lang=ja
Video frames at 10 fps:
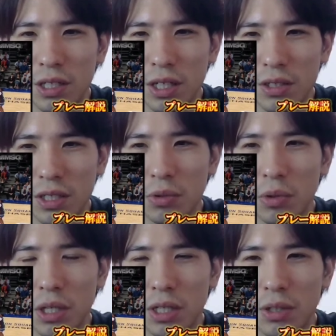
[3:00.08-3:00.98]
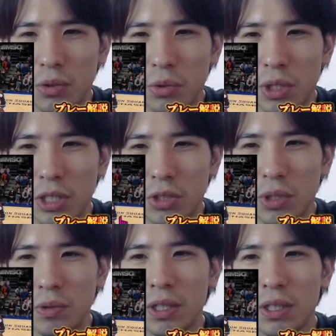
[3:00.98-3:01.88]
逆サイドから
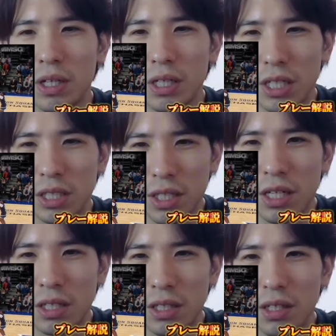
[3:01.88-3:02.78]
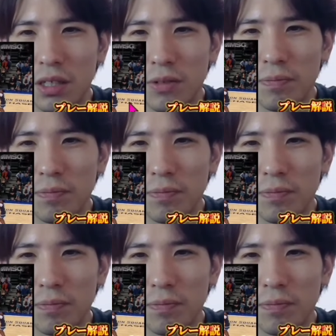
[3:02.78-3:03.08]
ローテーションディフェンダーが助けに来て